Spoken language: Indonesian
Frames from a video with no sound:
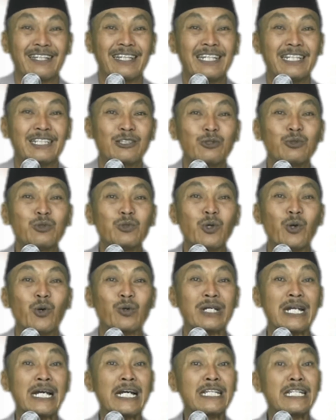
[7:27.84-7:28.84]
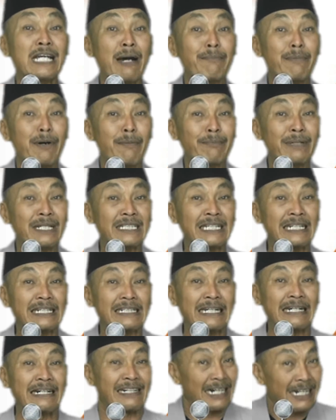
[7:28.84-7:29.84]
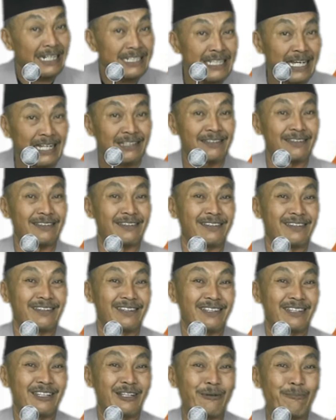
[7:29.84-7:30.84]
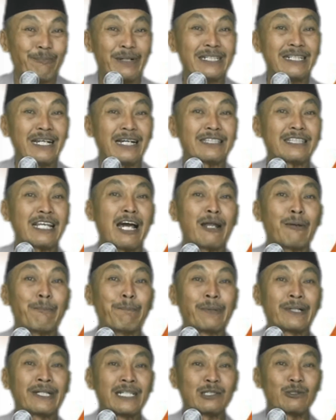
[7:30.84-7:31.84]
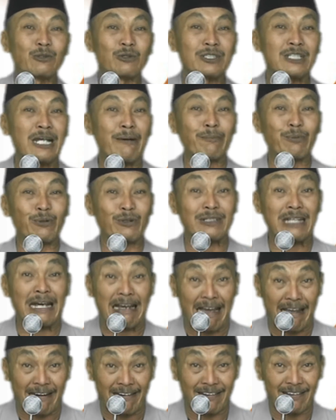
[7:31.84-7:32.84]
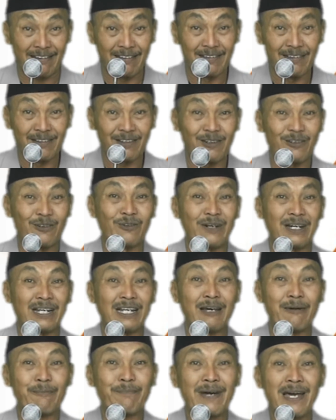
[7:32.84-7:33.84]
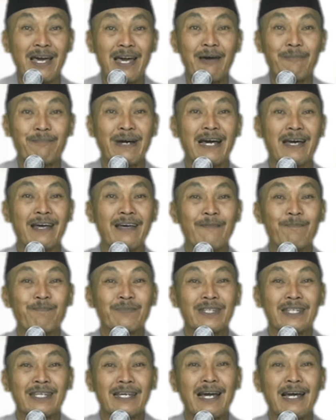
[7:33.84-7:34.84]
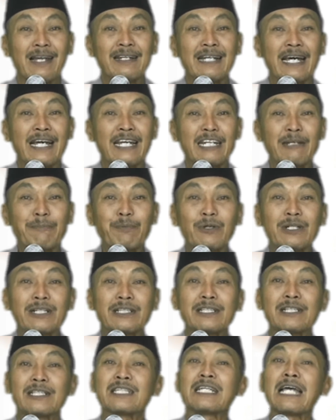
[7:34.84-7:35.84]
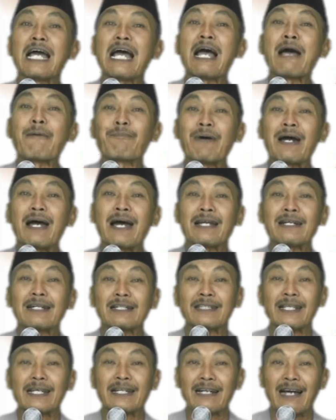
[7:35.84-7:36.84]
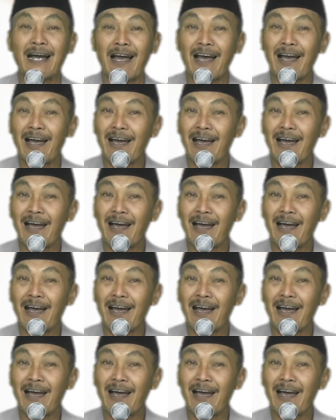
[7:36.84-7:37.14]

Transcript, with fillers: itu orang yang memikirkan rakyat. Pernyataan begitu campur tangan. Oh alah, Pak, Pak. Anda ini politisi apa anak TK?